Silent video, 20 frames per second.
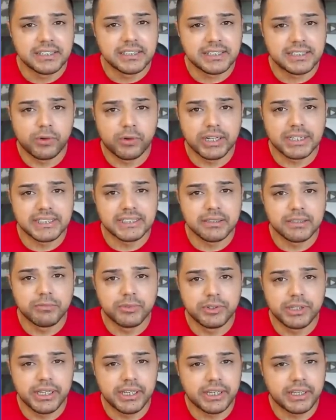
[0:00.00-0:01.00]
segurança em
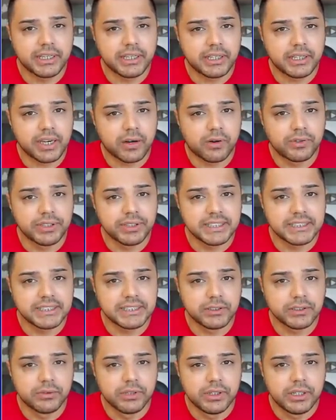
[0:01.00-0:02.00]
Munique que
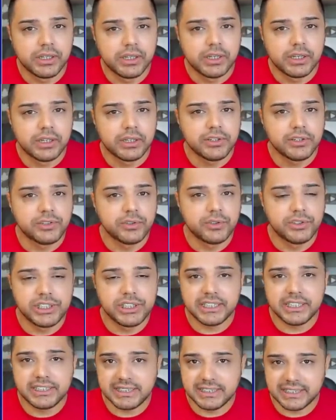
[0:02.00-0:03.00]
aconteceu do
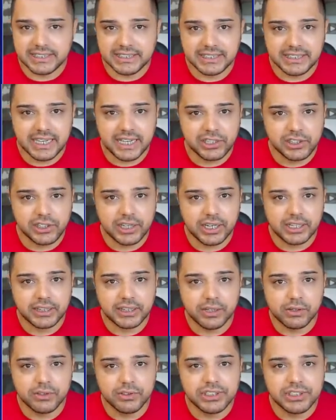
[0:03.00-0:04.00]
dia 17
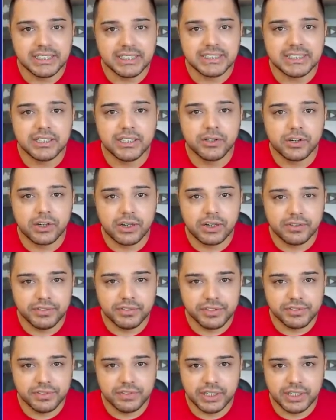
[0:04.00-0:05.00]
até o dia
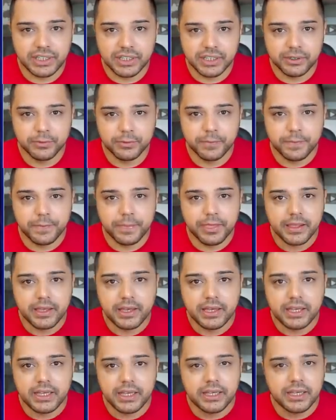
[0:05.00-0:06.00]
19 de fevereiro.
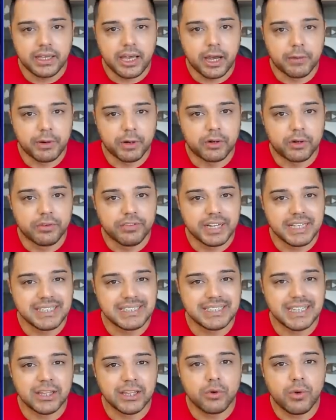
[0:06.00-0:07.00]
É uma
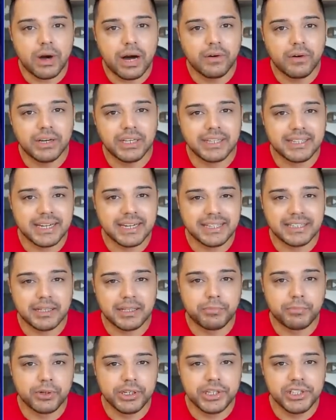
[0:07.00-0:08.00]
conferência anual que trata
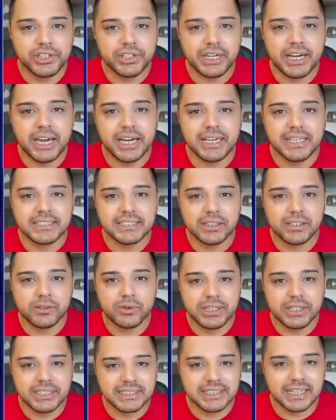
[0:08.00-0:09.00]
da política e
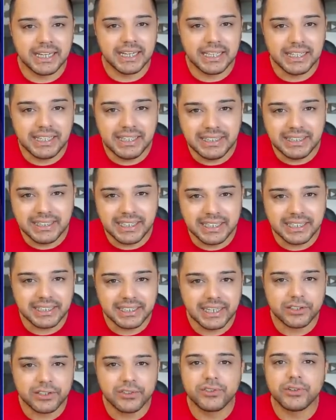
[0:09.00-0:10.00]
segurança
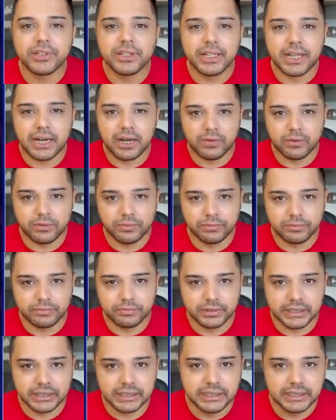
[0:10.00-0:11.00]
internacional,
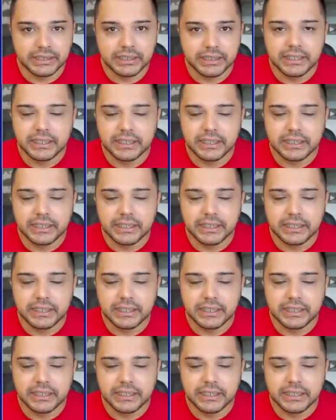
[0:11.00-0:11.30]
né?